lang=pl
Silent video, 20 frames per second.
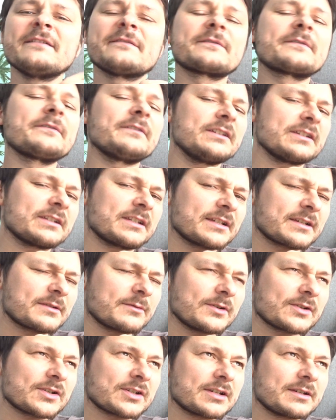W gwoli
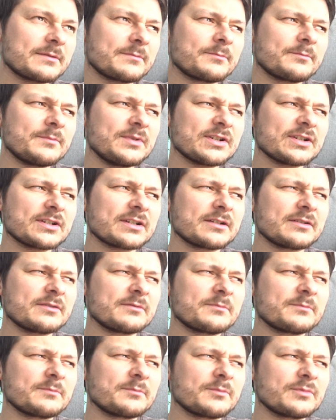ścisłości myślę, że
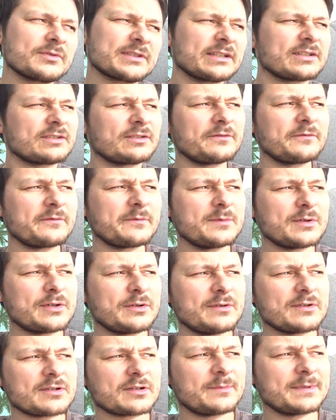ostatnio
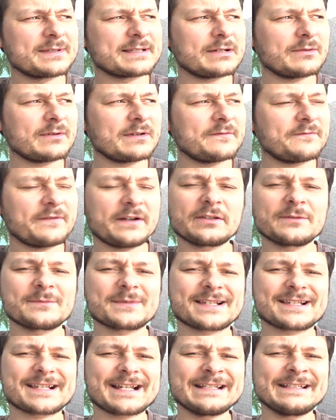wymyśliłem sobie całkiem fajną
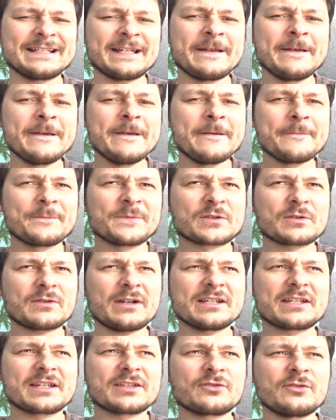zasadę.
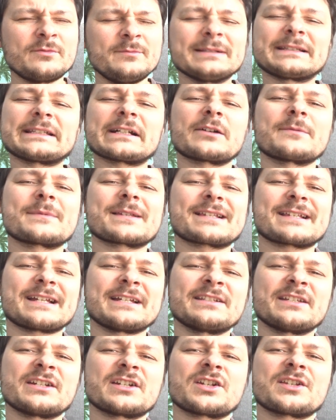Słuchajcie, zróbmy taką
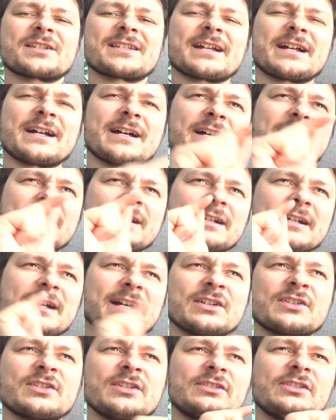zasadę, że za
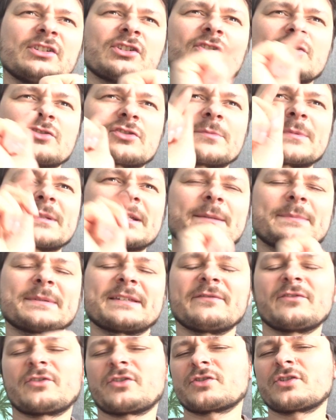każdy tysiąc
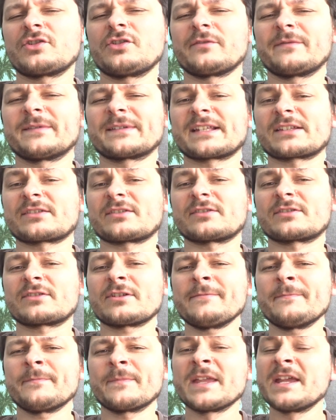subskrypcji wychodzi nowy sezon,
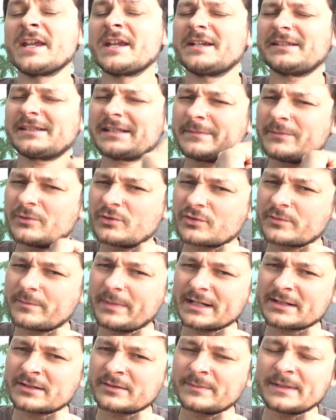co? Jesteśmy już
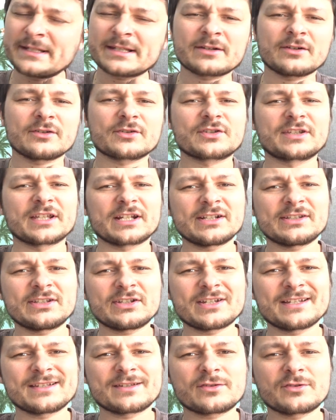bardzo blisko
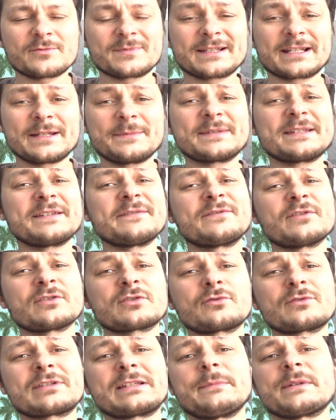4000 subskrypcji, w
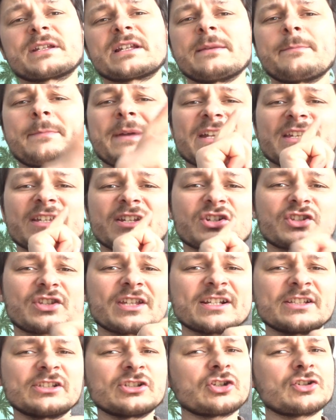związku z tym jeżeli pęknie
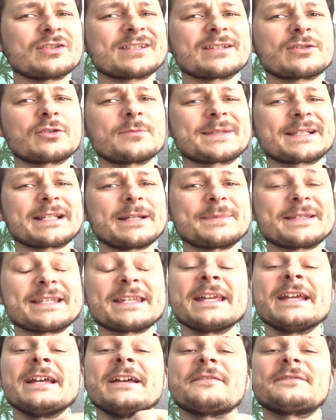4000
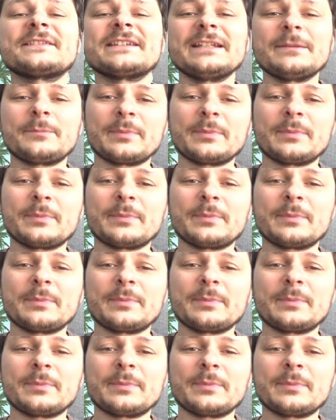subskrypcji, wtedy